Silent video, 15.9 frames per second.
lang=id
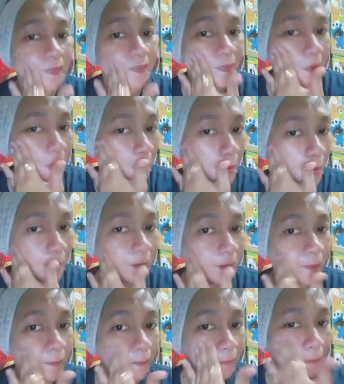Kawan
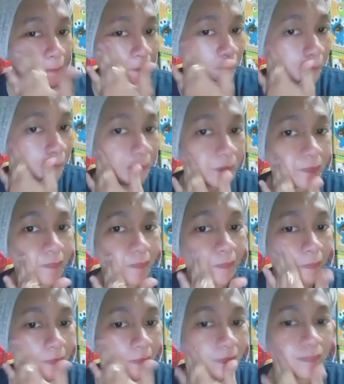Wan, ini benar-benar
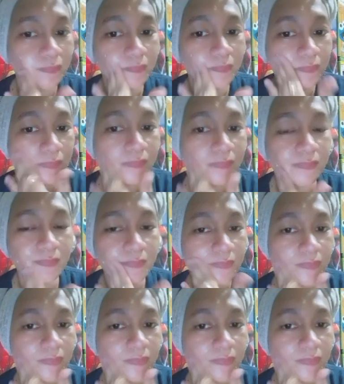tidak bisa ber,